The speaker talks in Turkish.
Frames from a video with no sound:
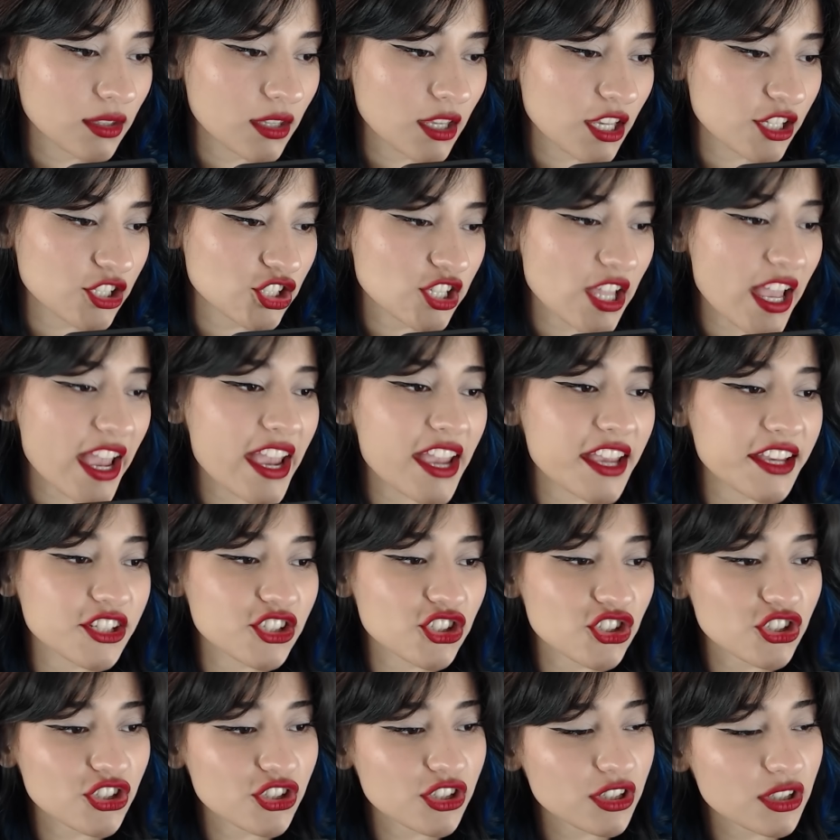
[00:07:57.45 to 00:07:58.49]

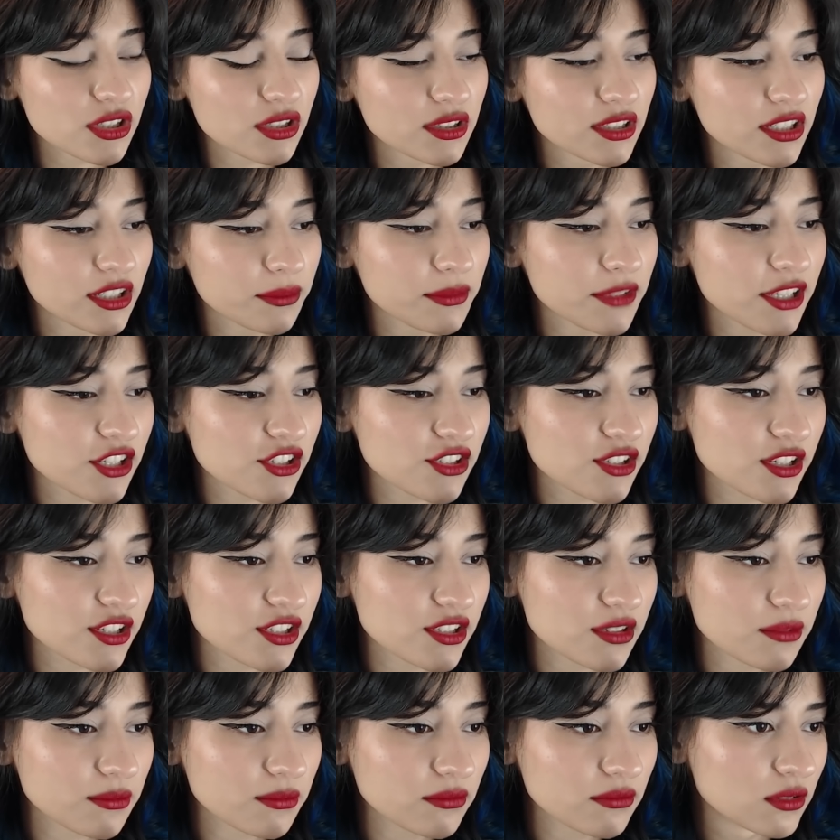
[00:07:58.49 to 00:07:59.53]
Eşleş. Kimle
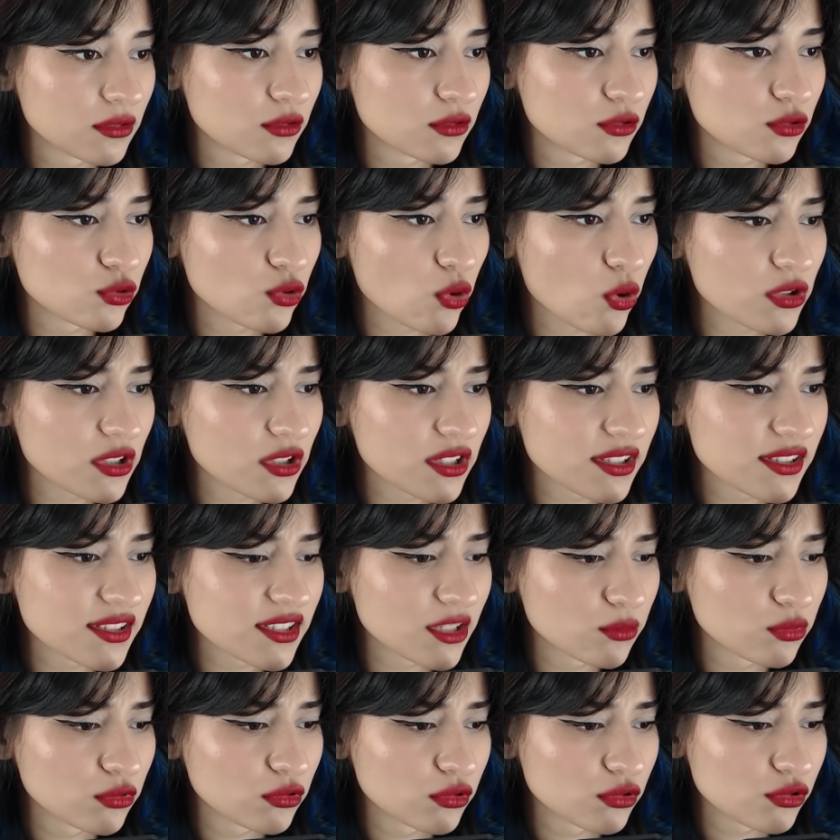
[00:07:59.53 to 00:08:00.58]
eşleştim? Zor
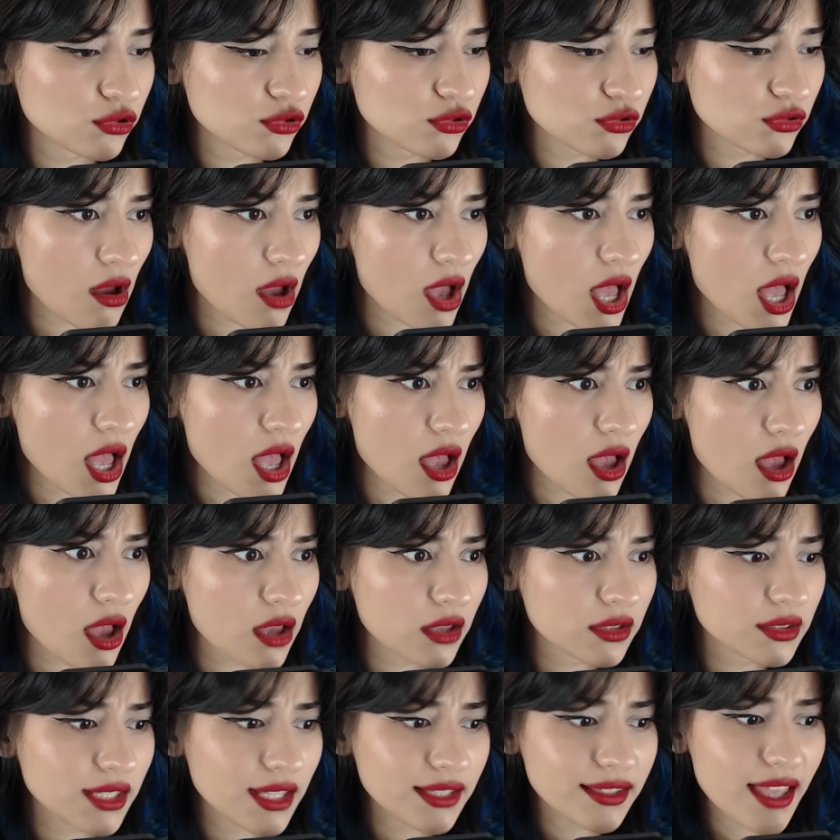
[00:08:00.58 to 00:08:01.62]
kızla buluş.
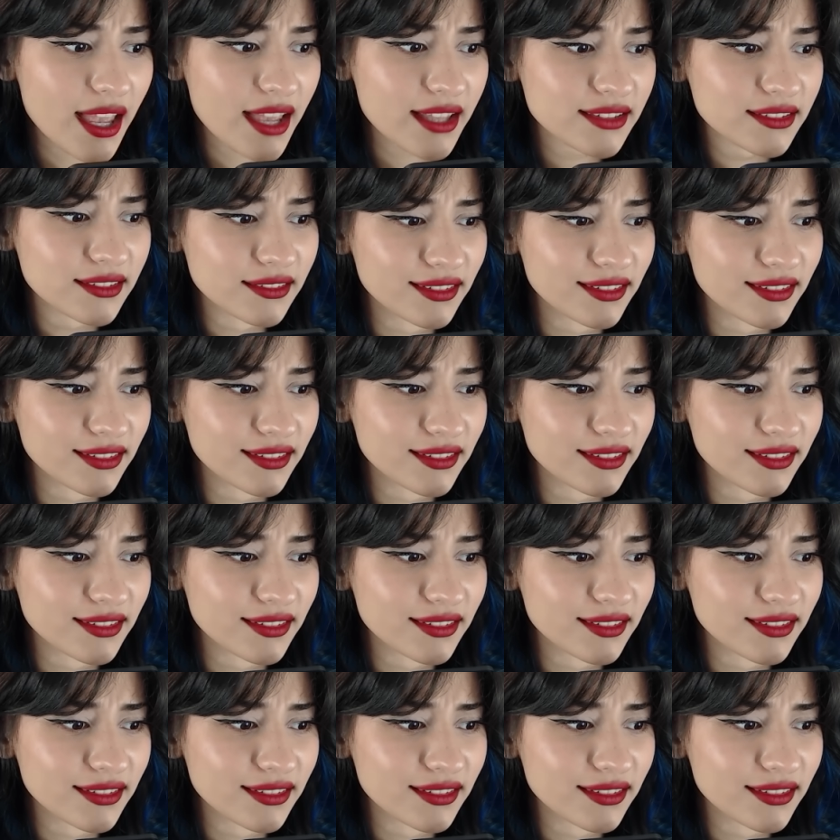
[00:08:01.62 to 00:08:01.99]
Ah neden?